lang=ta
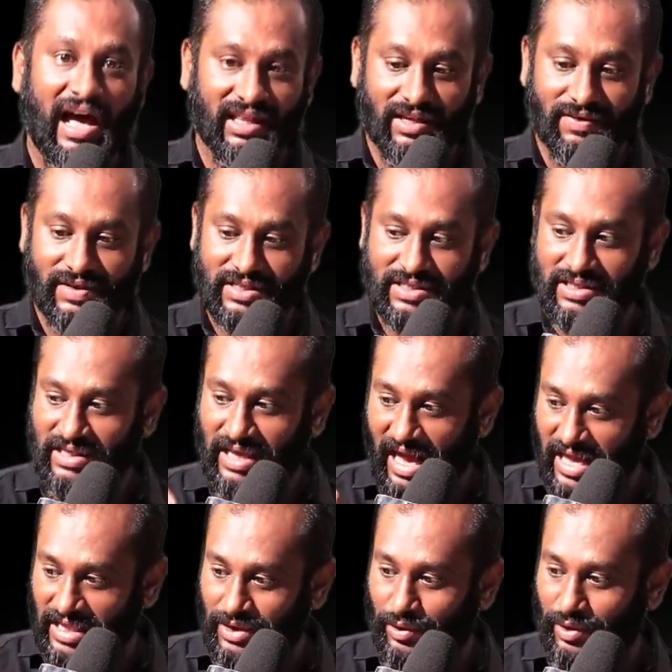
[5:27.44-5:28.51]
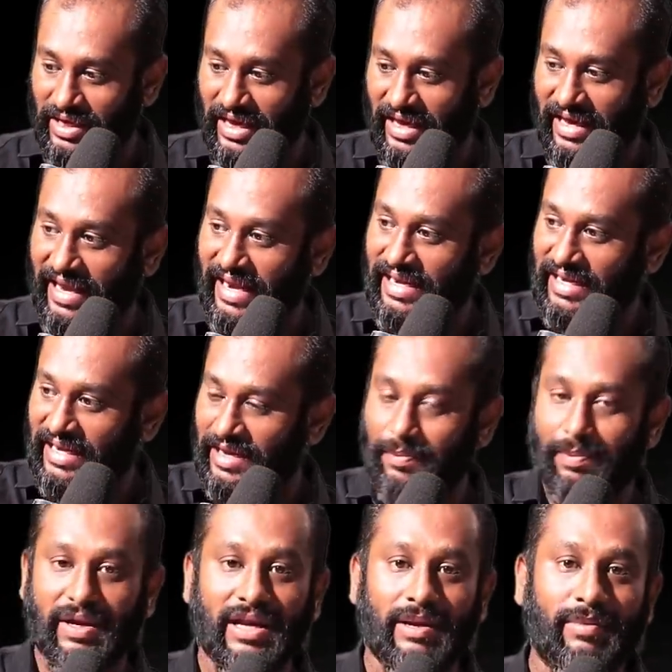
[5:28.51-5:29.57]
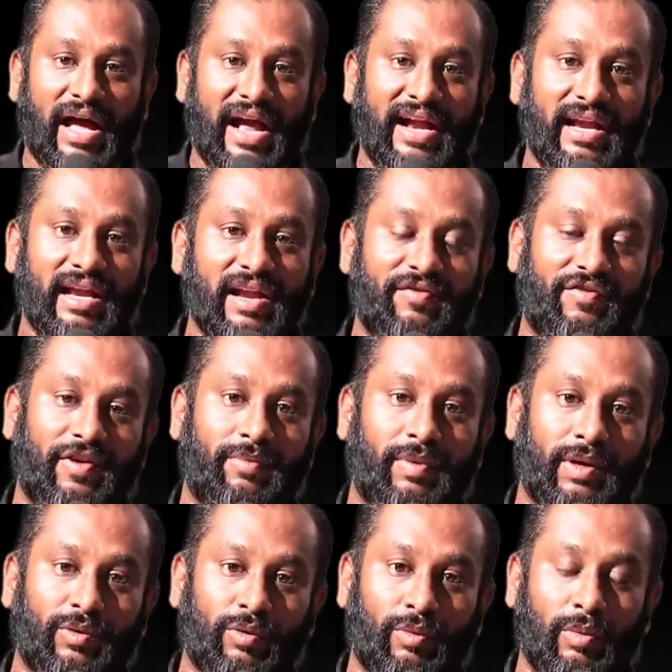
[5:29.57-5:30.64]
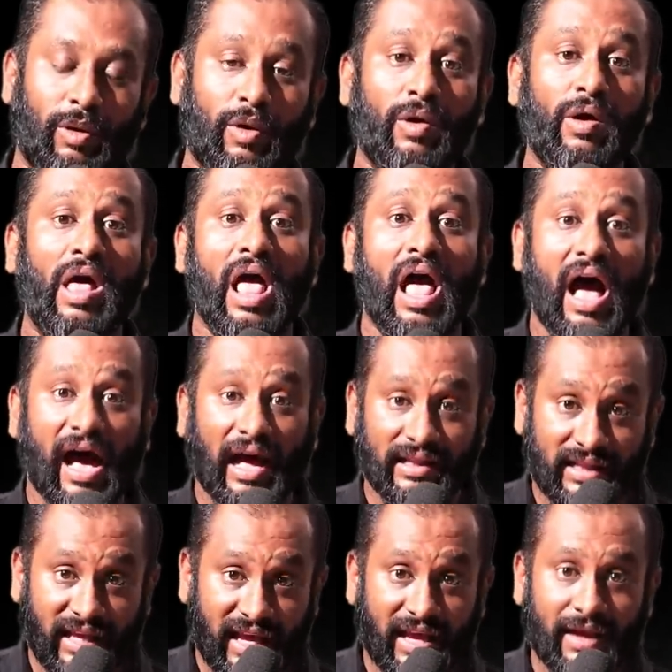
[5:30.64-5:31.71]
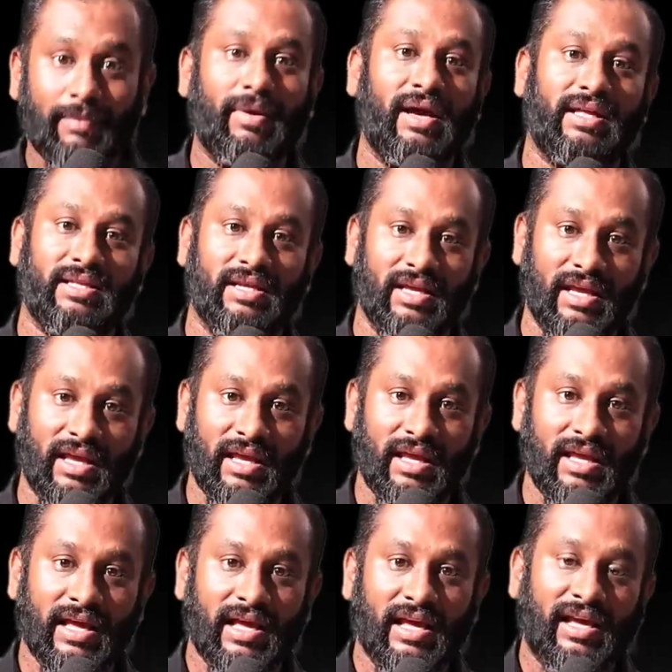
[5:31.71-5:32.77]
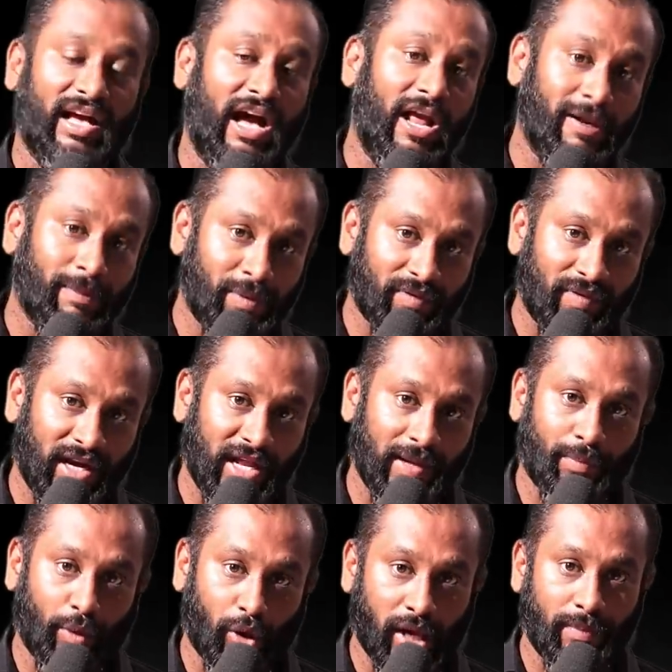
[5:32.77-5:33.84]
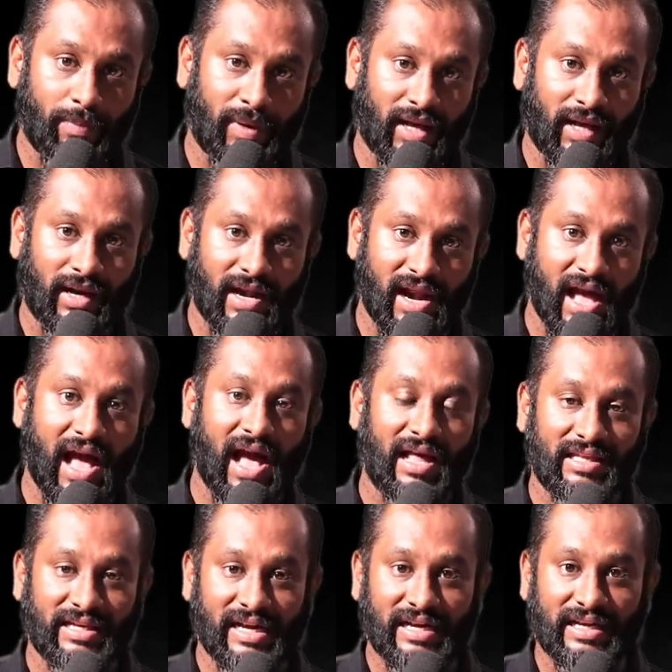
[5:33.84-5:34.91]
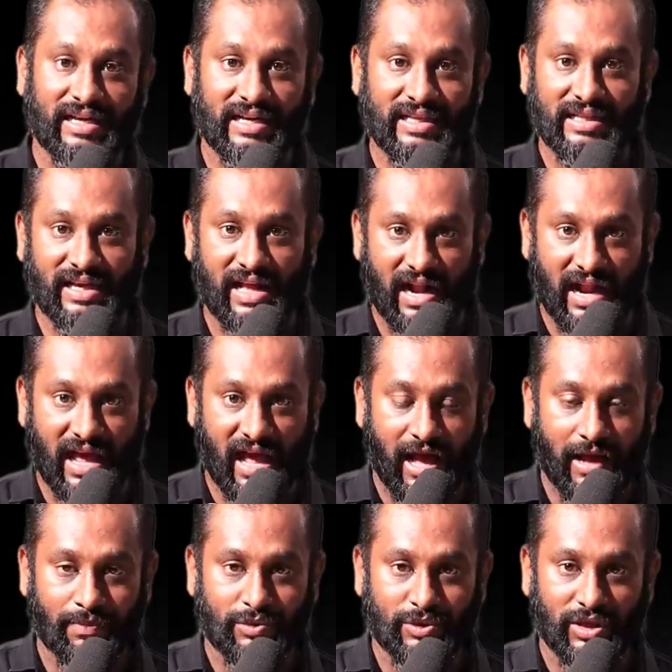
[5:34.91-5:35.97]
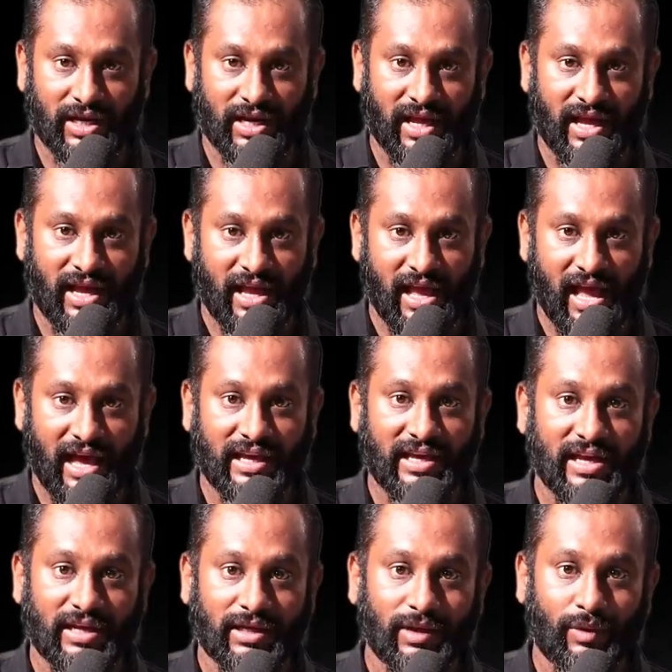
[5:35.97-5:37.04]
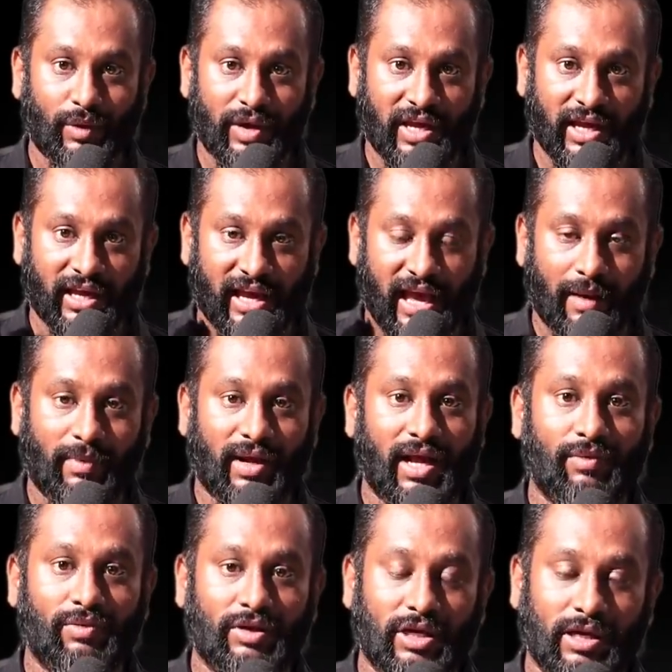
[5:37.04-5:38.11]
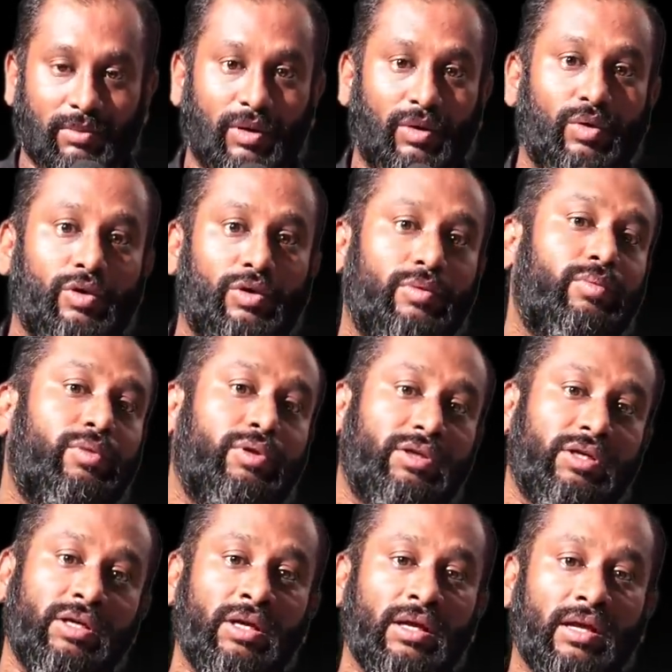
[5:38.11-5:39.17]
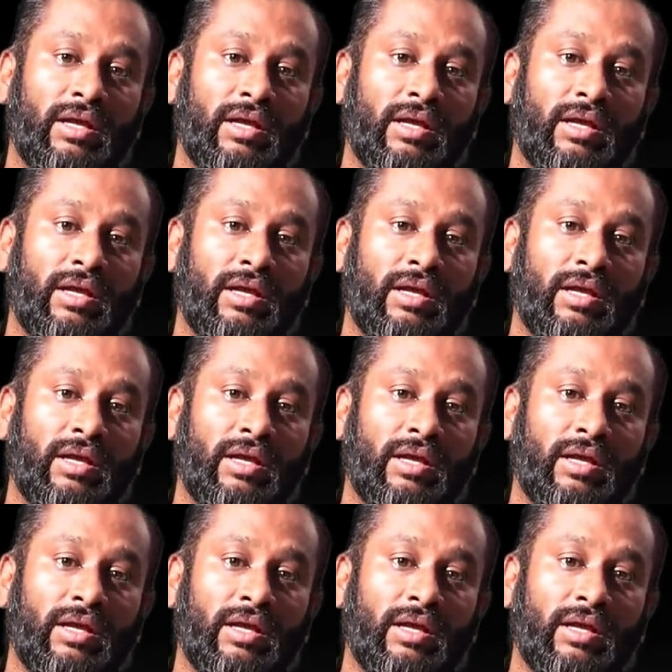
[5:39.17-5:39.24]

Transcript: அதை வச்சு அதனுடைய ஹைட்டை எப்படி நம்ம ஐடென்டிஃபை பண்ணுவோமோ அதே மாதிரி கருப்பு வெள்ளை புகைப்படங்களாக அது எடுக்கிறதுக்கான ஆப்ஷனை அங்கே இருக்கக்கூடிய கேமராவுக்கு நம்ம கொடுக்கும்போது